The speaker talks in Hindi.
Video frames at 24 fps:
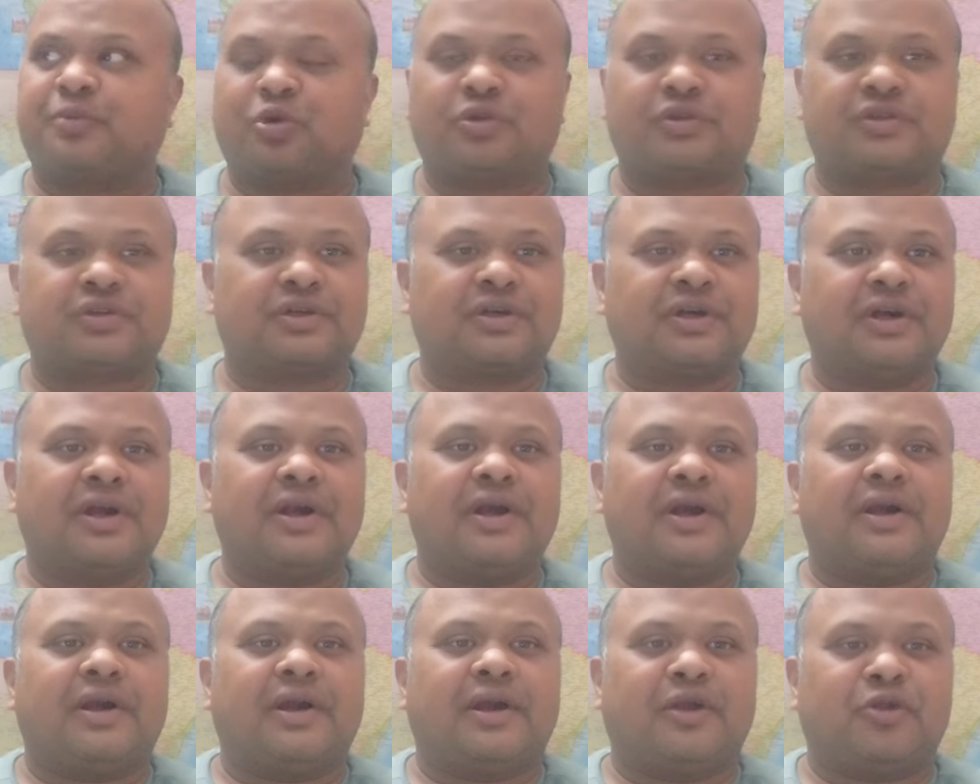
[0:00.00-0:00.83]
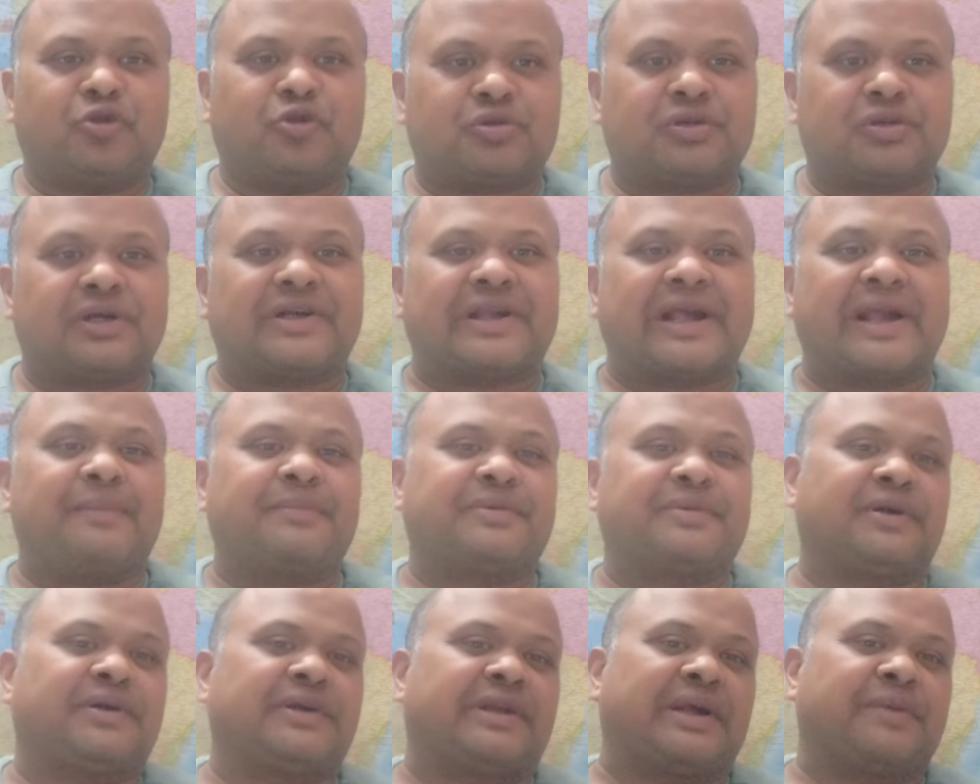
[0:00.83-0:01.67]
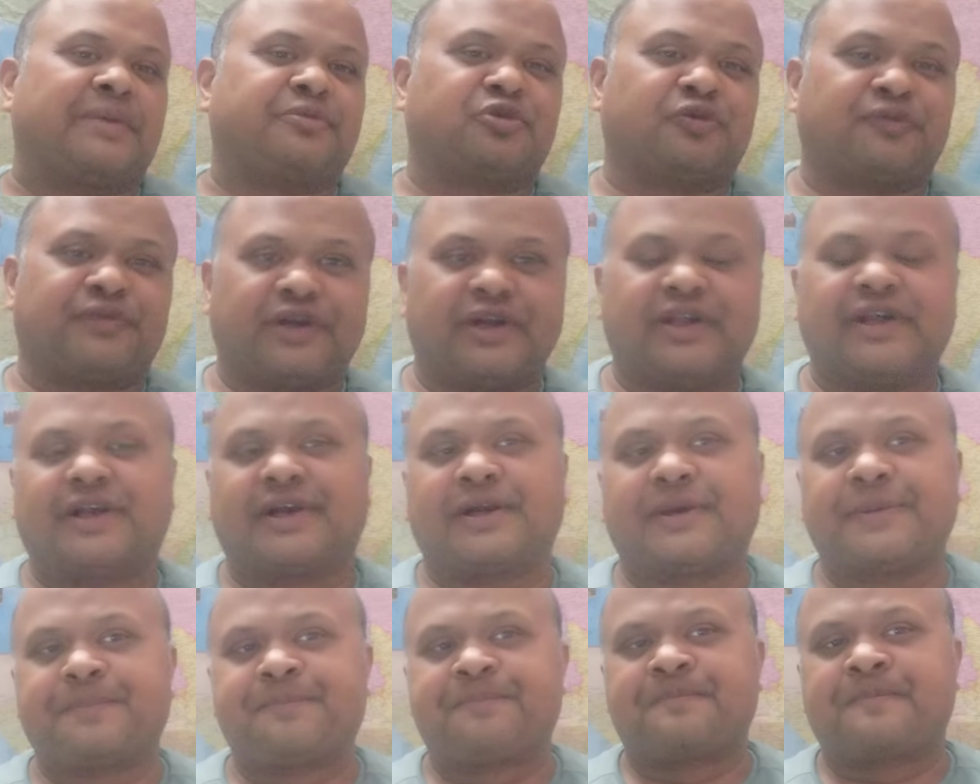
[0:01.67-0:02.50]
बोथ हिंदुस्तान टाइम्स एंड टाइम्स ऑफ इंडिया